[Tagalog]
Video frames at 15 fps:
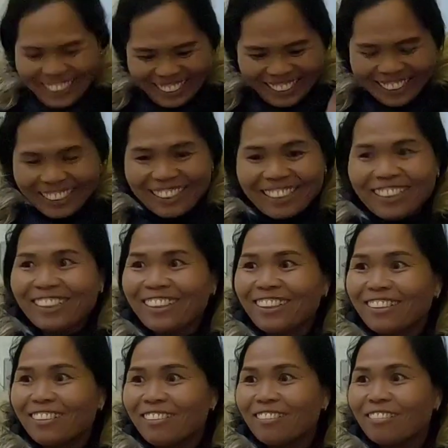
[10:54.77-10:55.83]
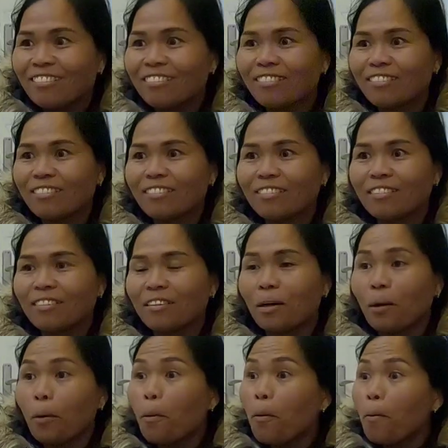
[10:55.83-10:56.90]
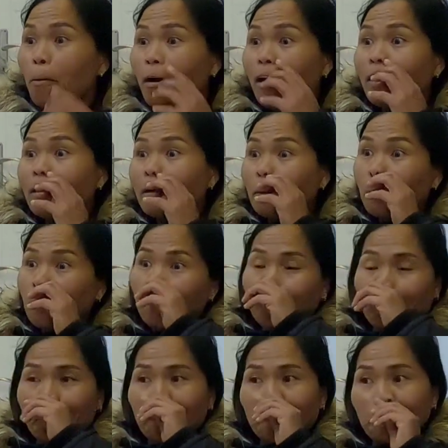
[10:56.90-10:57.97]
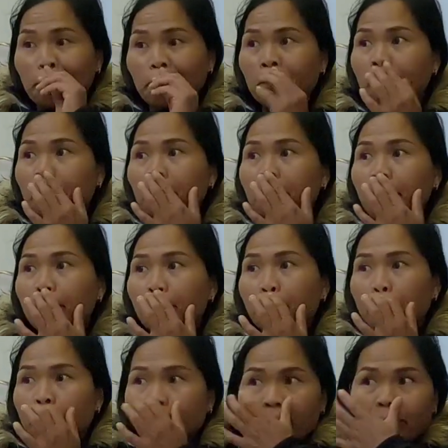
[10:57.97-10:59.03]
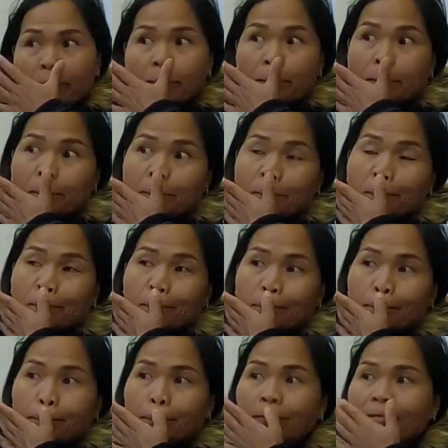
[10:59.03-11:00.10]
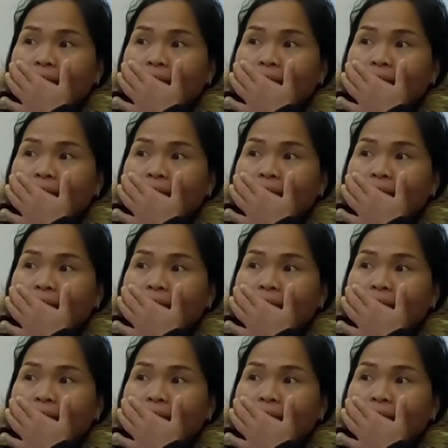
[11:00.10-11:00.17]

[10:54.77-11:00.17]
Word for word: Para mamit po na ako sa bagong usang mo. Oo, gani. Ang sa bago lang siya mga 311 sokak.